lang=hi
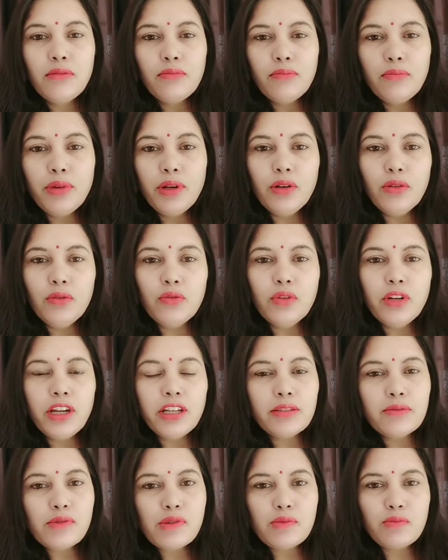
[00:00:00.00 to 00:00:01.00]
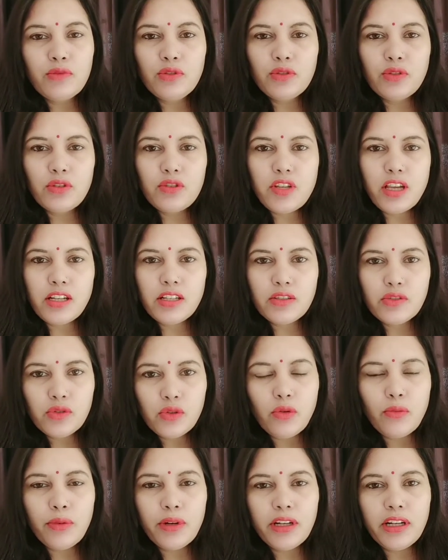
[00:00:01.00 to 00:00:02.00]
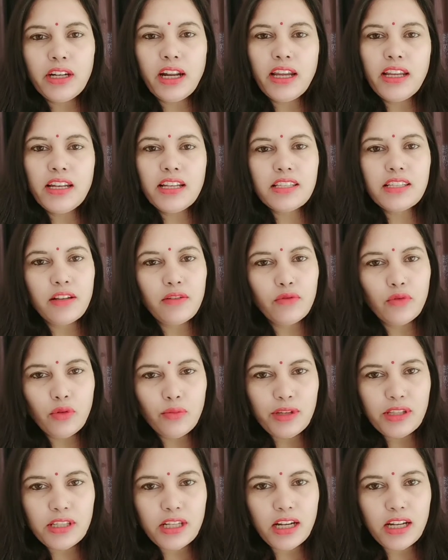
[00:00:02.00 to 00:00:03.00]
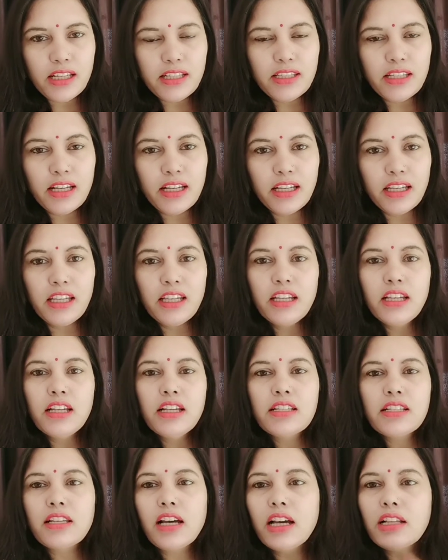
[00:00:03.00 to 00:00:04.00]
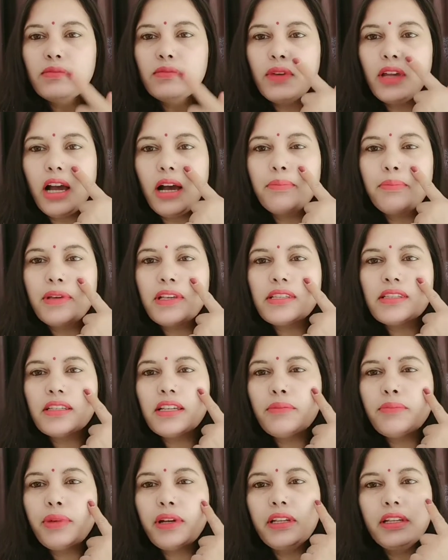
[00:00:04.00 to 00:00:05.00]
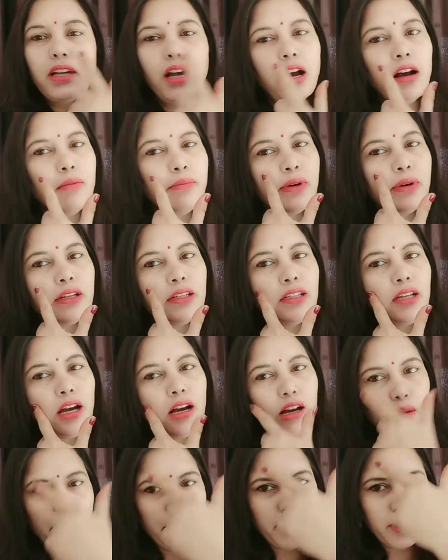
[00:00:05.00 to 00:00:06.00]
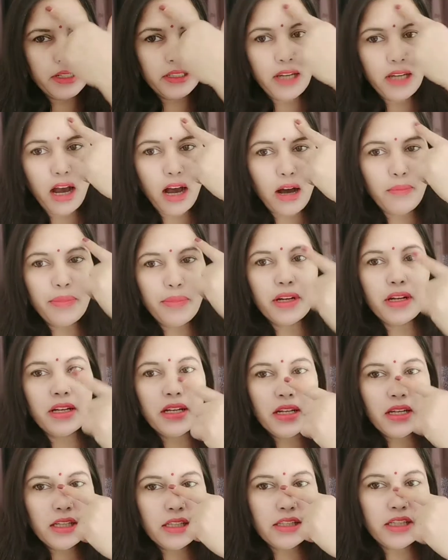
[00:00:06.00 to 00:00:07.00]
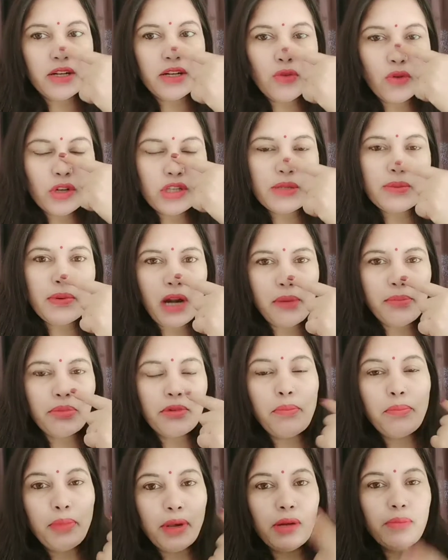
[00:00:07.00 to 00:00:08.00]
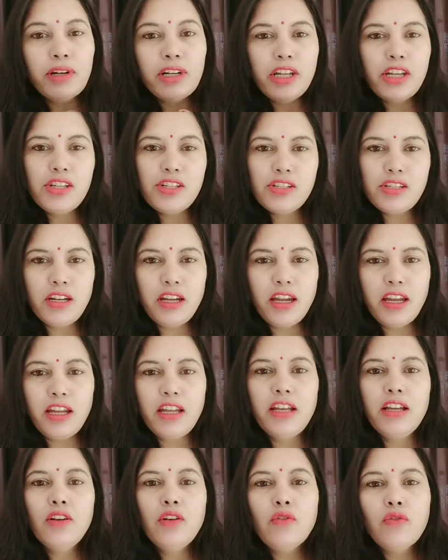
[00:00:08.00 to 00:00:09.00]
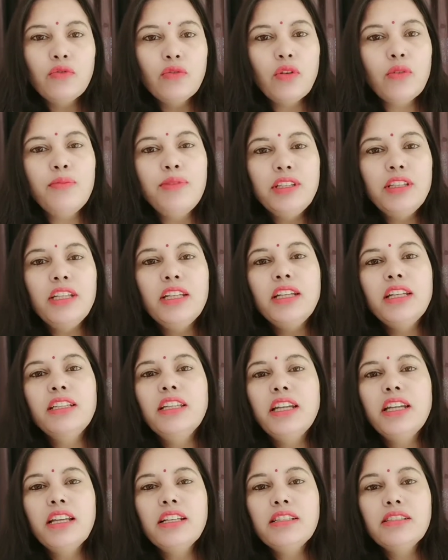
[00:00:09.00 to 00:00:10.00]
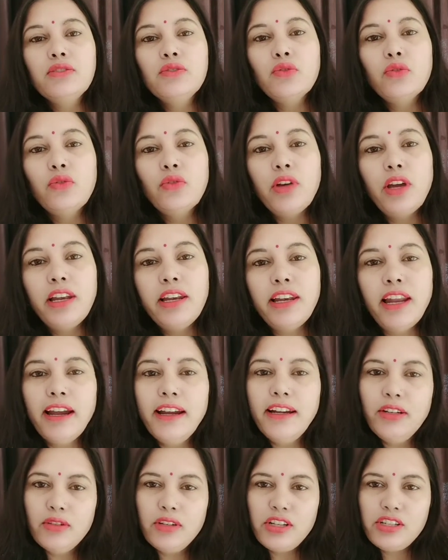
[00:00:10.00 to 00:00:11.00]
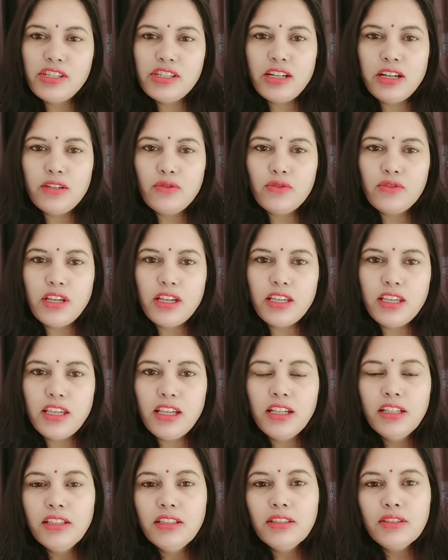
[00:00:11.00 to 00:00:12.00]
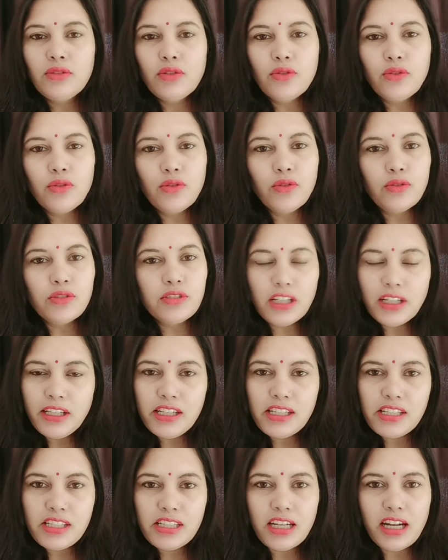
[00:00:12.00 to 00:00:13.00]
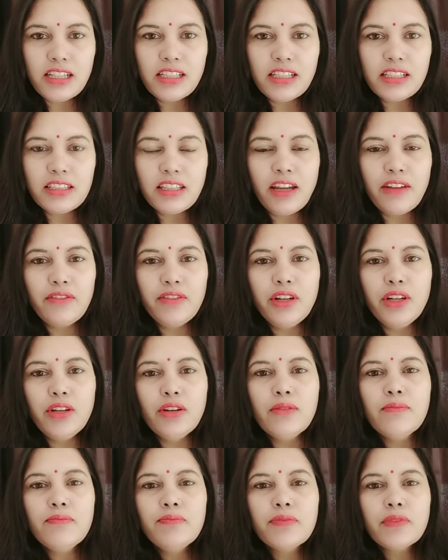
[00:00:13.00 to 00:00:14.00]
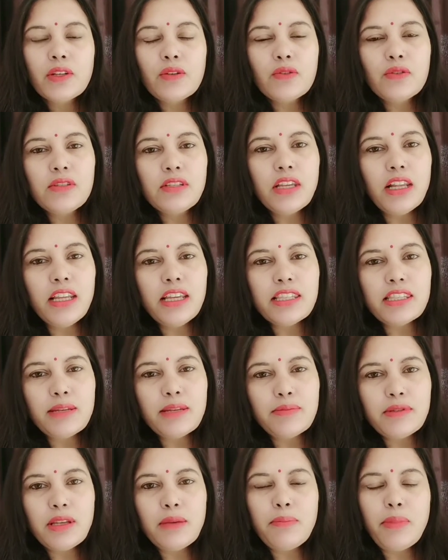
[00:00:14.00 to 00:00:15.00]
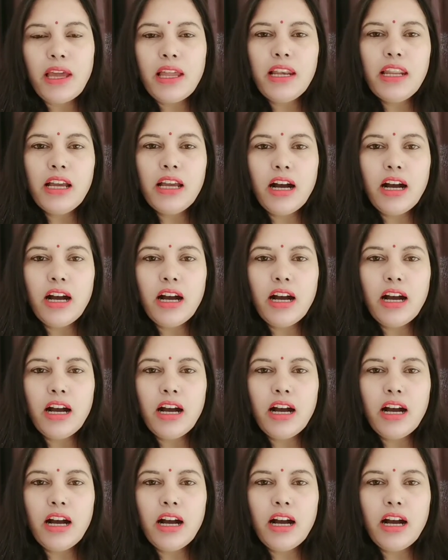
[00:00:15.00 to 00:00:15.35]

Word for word: बिल्कुल एकदम स्मूथ हो जाएगी जो भी ड्राइनेस है वो भी चली जाएगी साथ में आपकी स्किन पर यहाँ पर यहाँ पर यहाँ पर या नोज़ पर आपकी पिगमेंटेशन है वो भी धीरे धीरे जो है लाइट होना स्टार्ट हो जाएगी तो चलिए स्टार्ट करते हैं वीडियो उसके लिए सबसे पहले